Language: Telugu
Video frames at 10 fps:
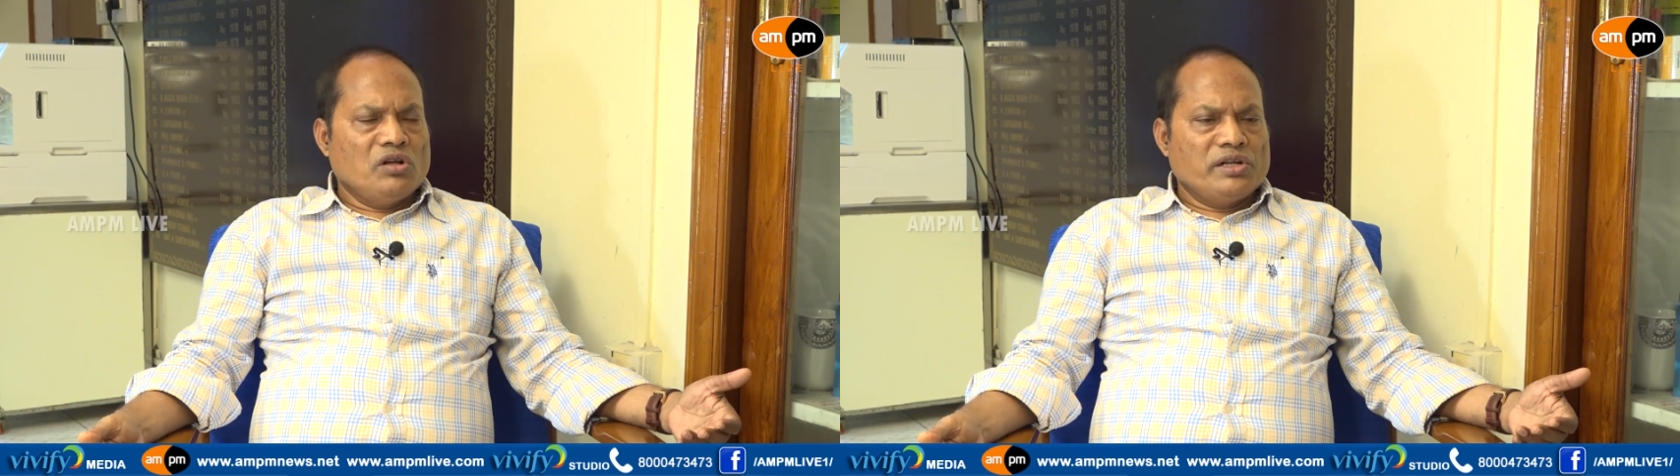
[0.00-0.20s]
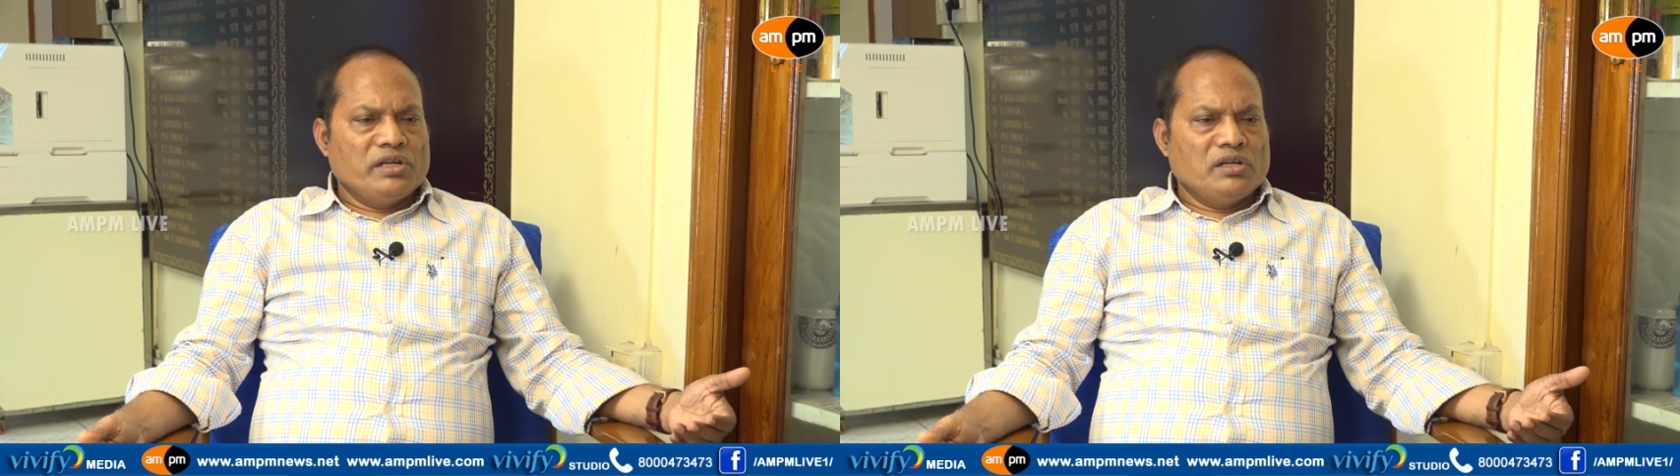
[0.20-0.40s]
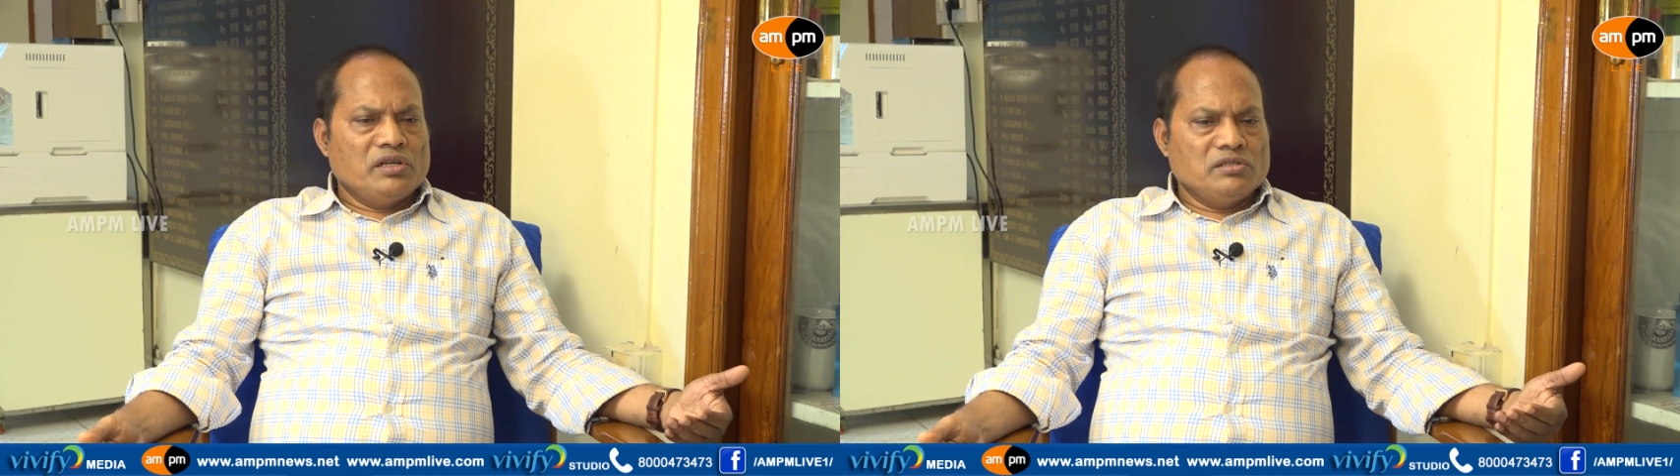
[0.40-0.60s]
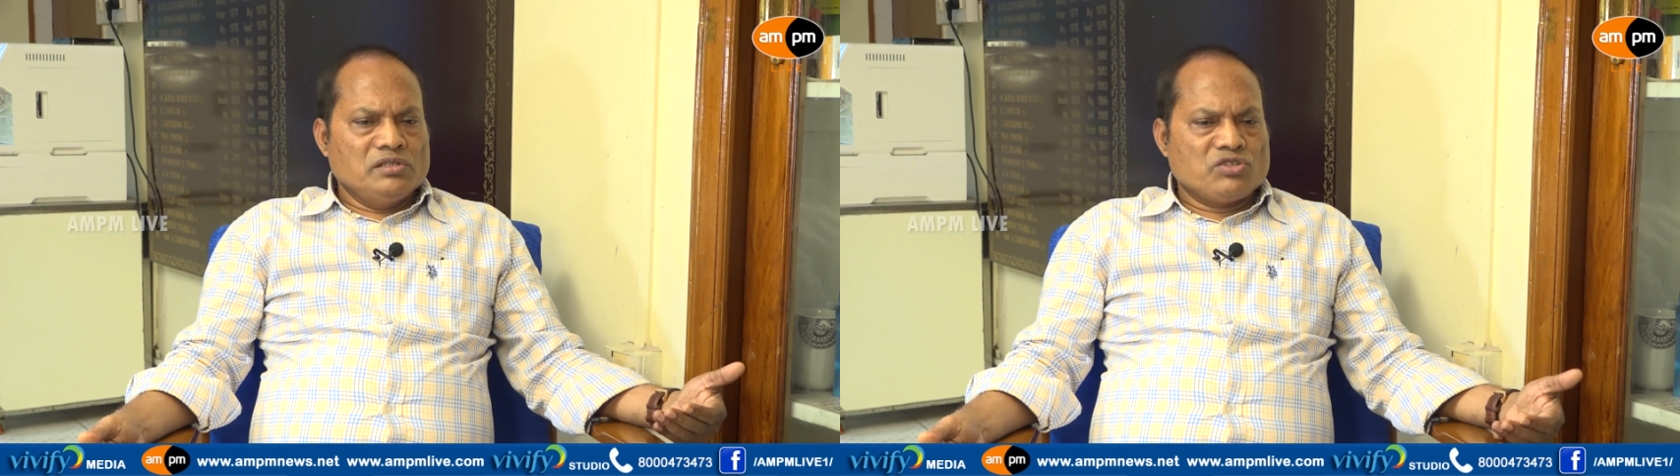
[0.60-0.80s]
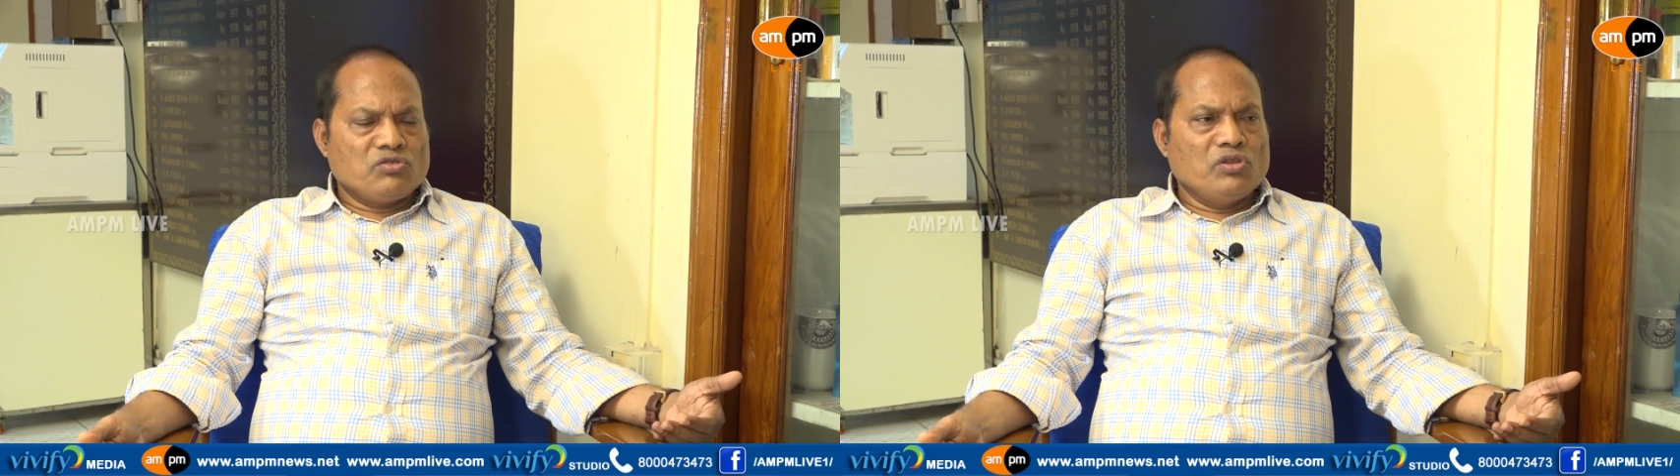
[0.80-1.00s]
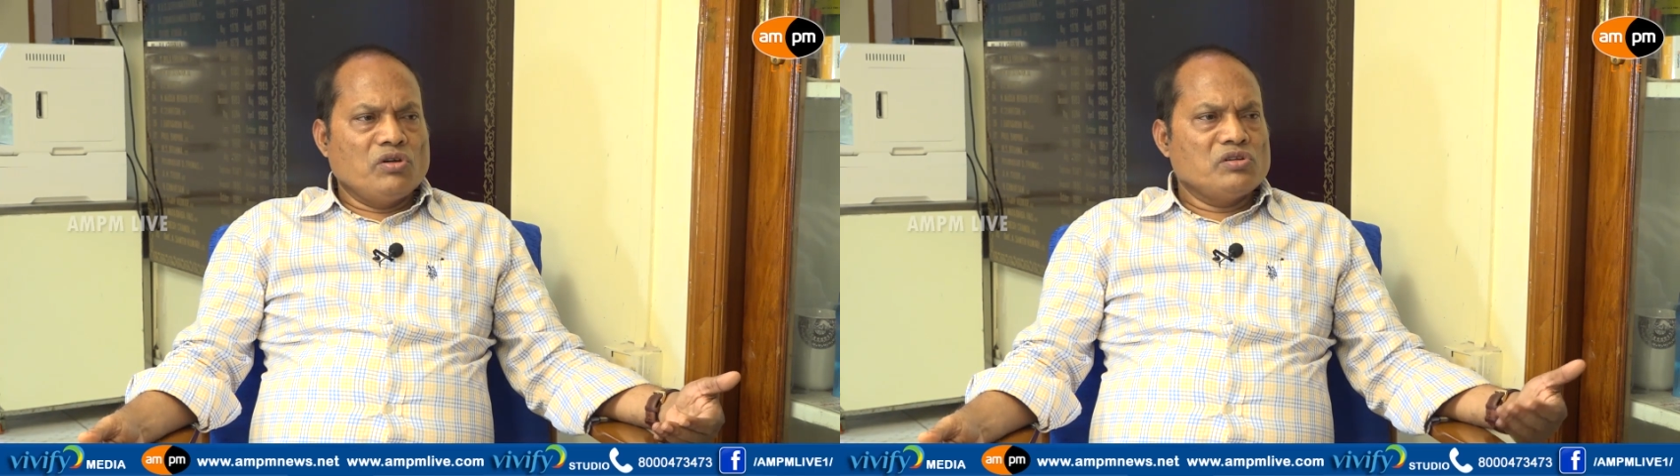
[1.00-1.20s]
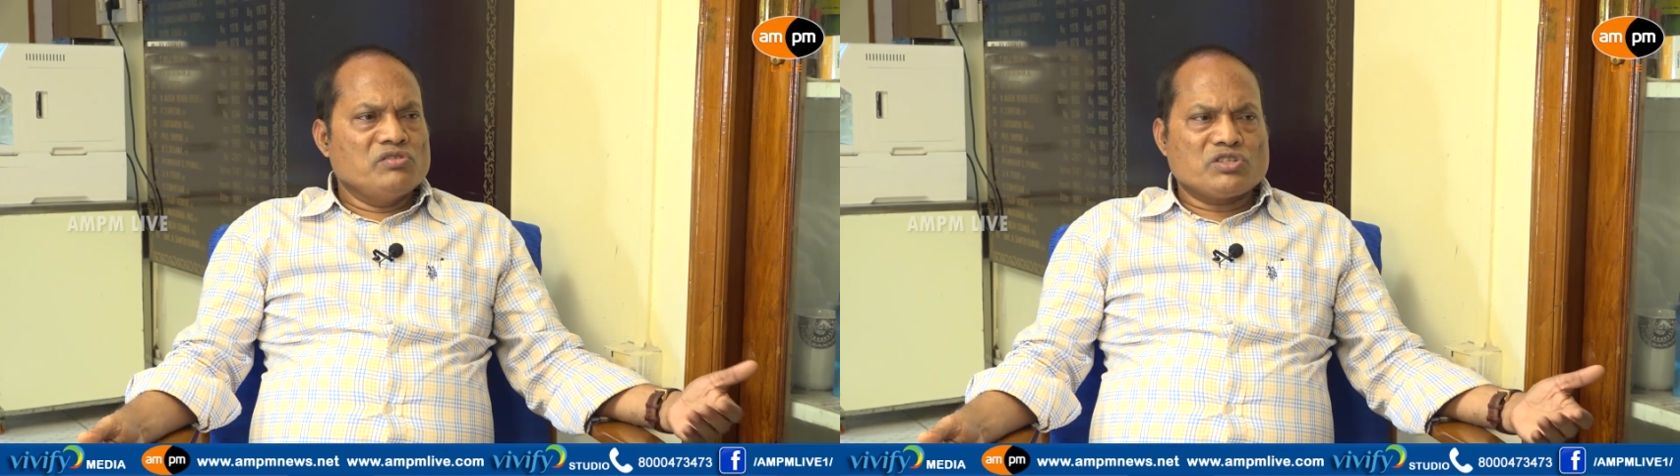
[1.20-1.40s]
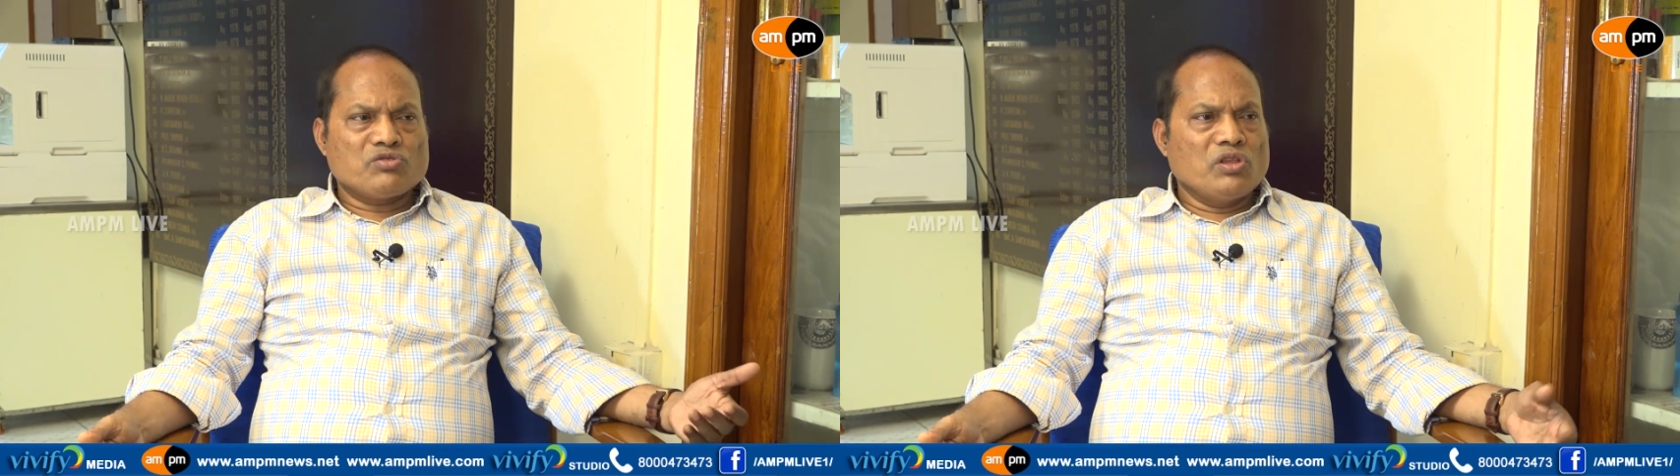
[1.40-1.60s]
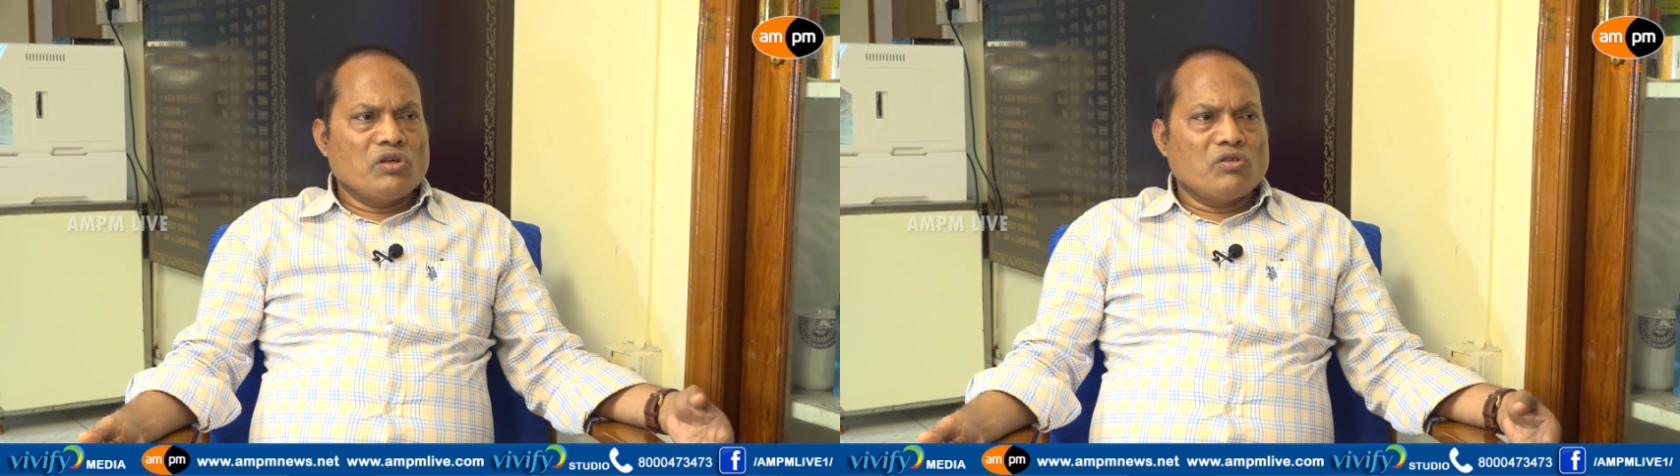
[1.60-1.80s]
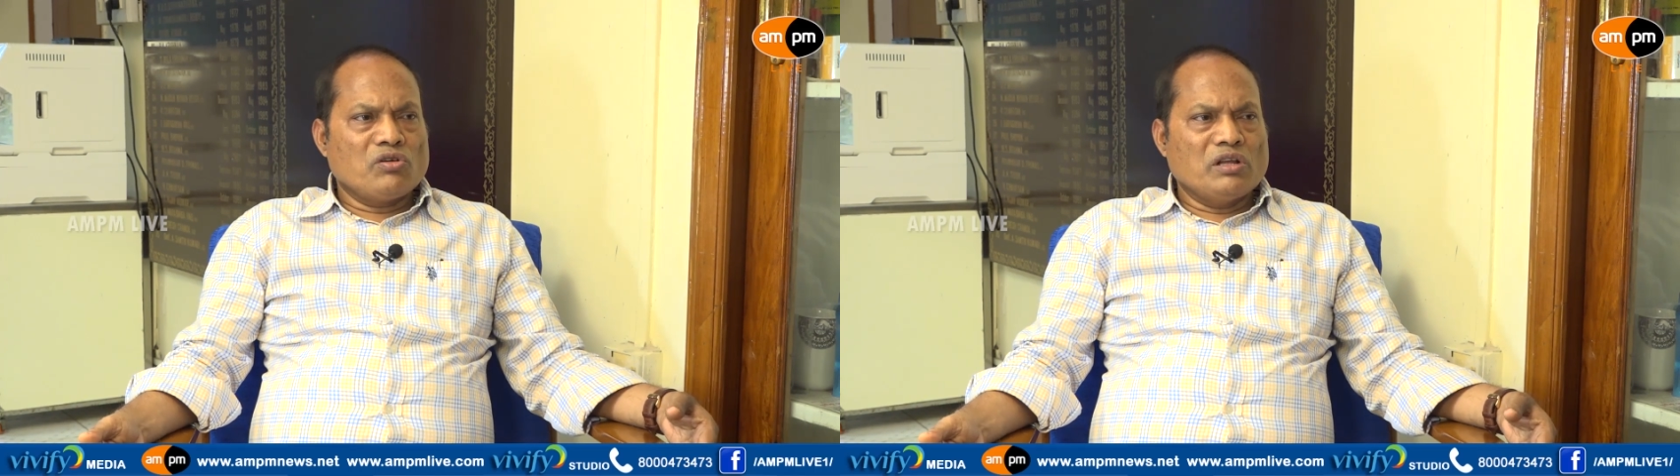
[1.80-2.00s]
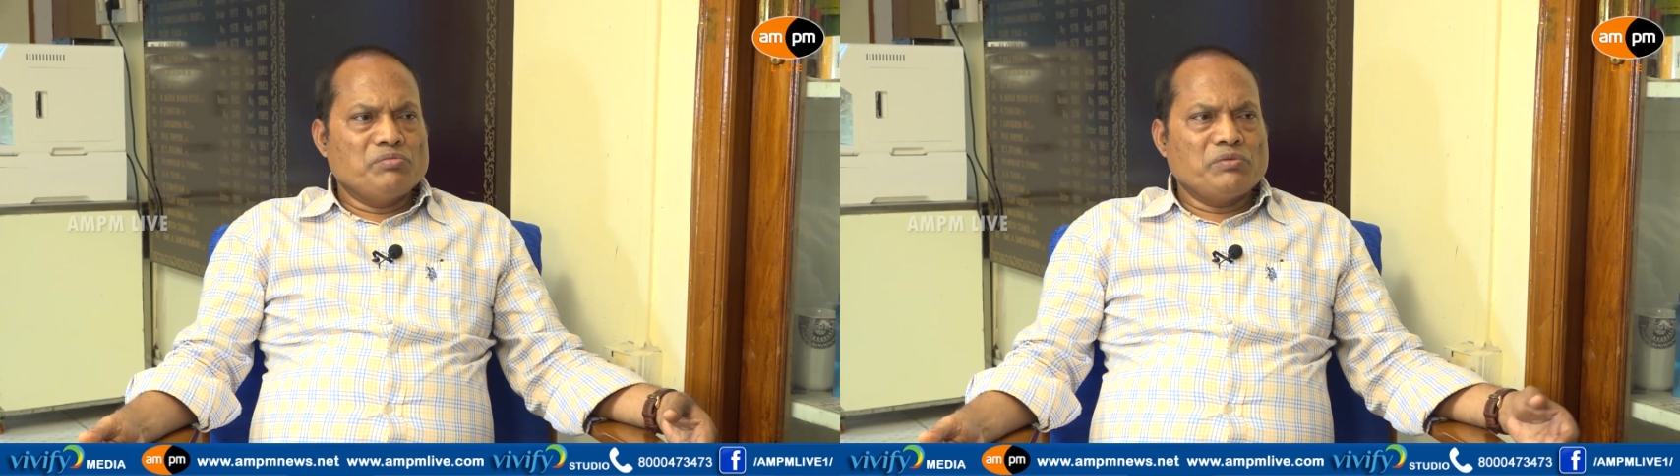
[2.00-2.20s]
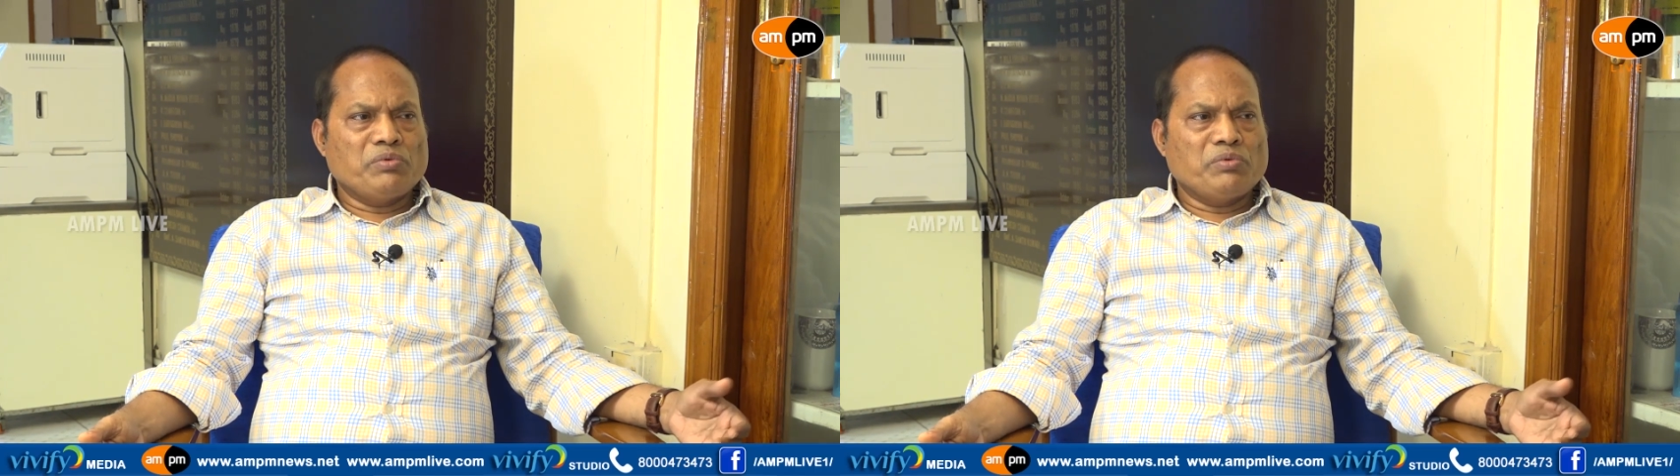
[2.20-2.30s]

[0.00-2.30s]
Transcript: అంటే ఈస్ట్ గోదావరి వెస్ట్ గోదావరిలో కలిపితే